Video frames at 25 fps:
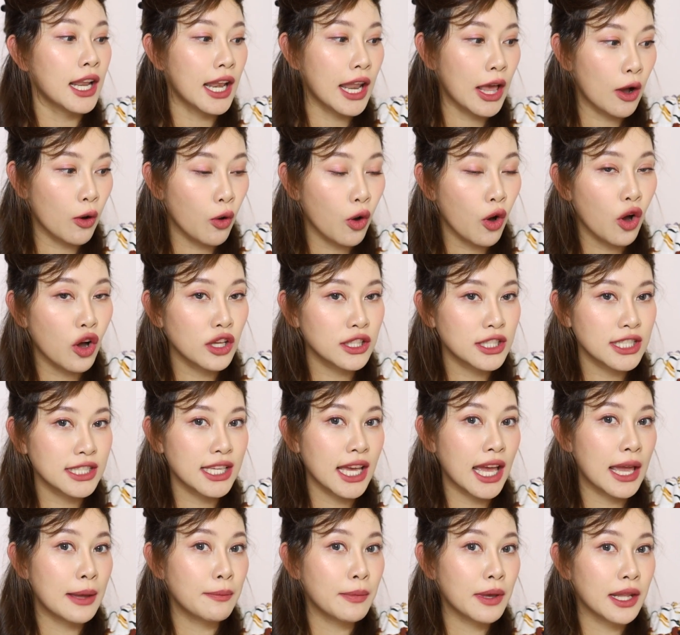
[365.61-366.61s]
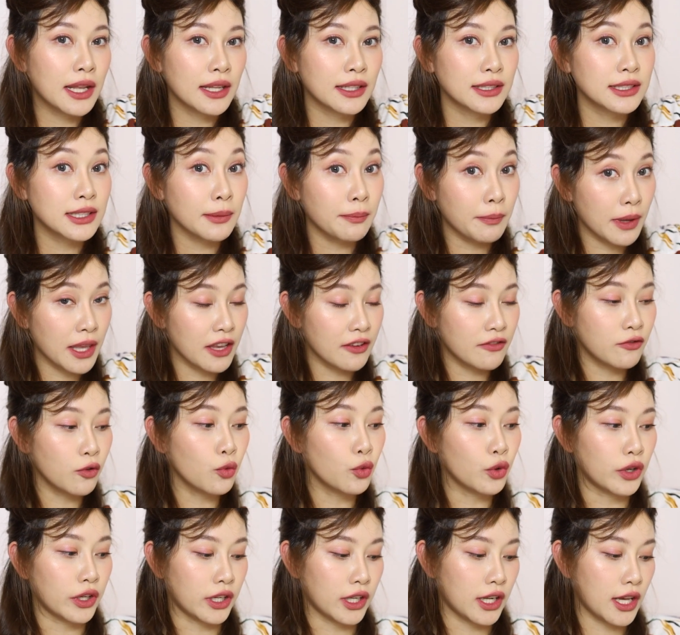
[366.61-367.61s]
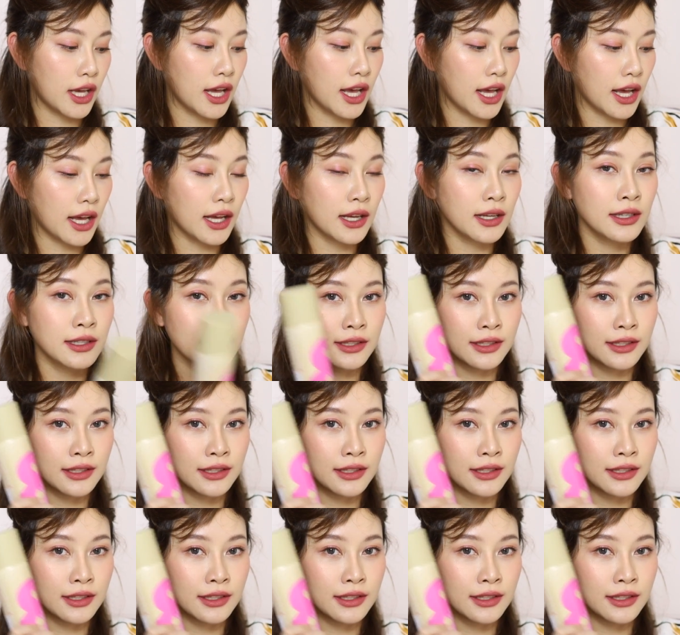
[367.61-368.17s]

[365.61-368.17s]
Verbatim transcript: แล้วก็จะใช้เป็นสเปรย์ฝุ่นนะคะ